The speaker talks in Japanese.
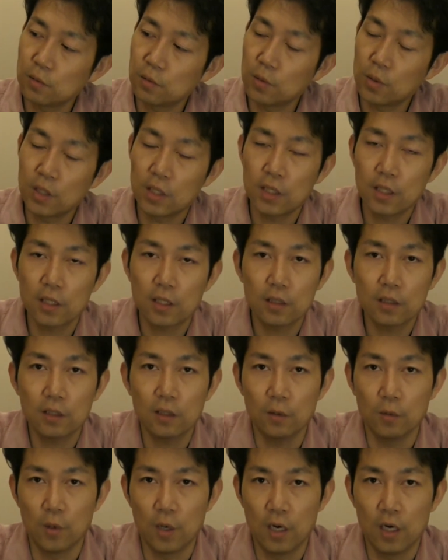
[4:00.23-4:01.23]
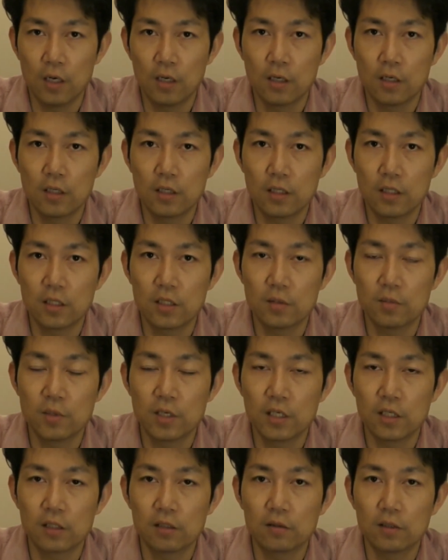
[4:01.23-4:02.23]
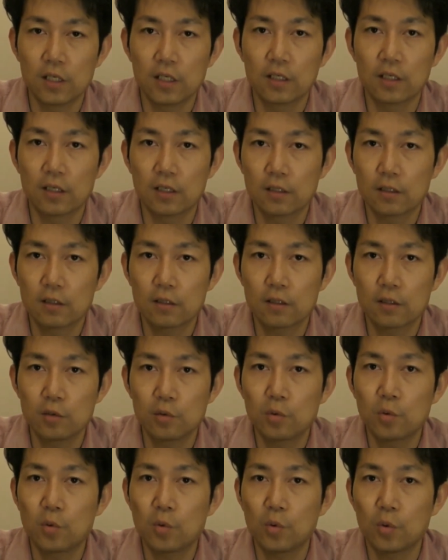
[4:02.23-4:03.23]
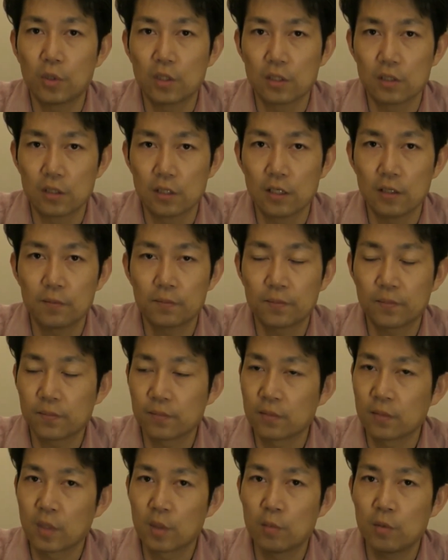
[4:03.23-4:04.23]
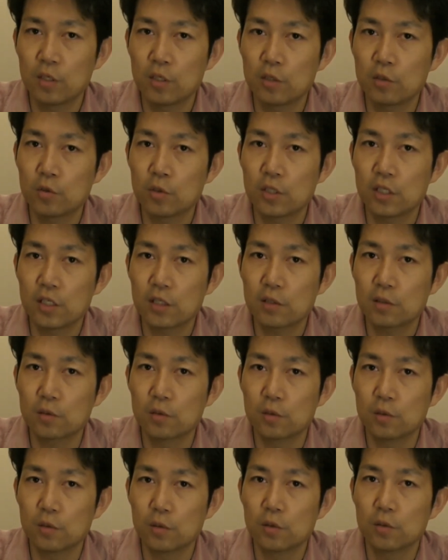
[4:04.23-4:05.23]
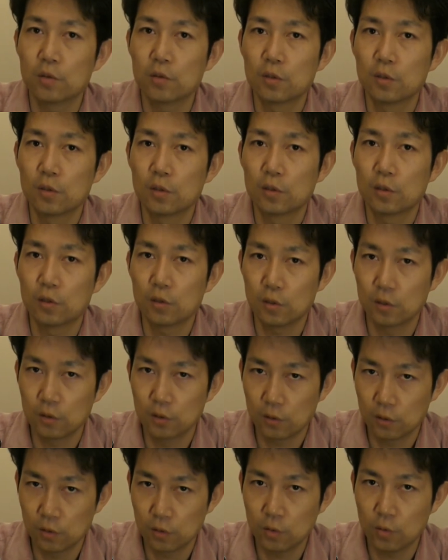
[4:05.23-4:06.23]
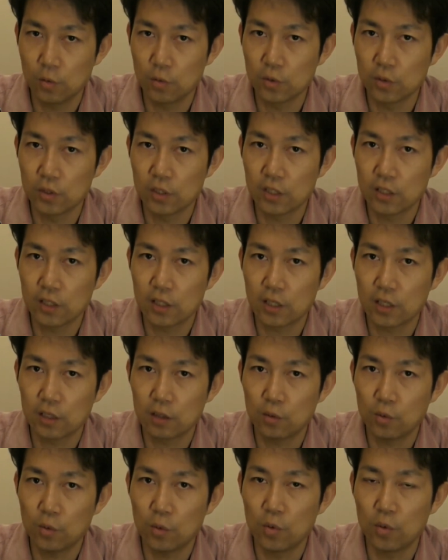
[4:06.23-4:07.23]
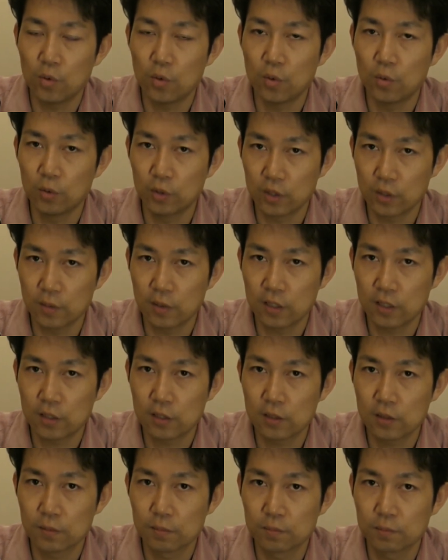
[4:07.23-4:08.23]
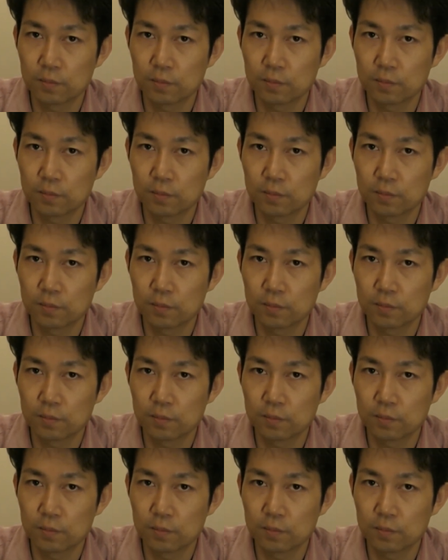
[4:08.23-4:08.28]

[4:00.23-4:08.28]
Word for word: お金払ったのは1万円ぐらいかなっていうところですね。非常に安く購入できたかと思ってます。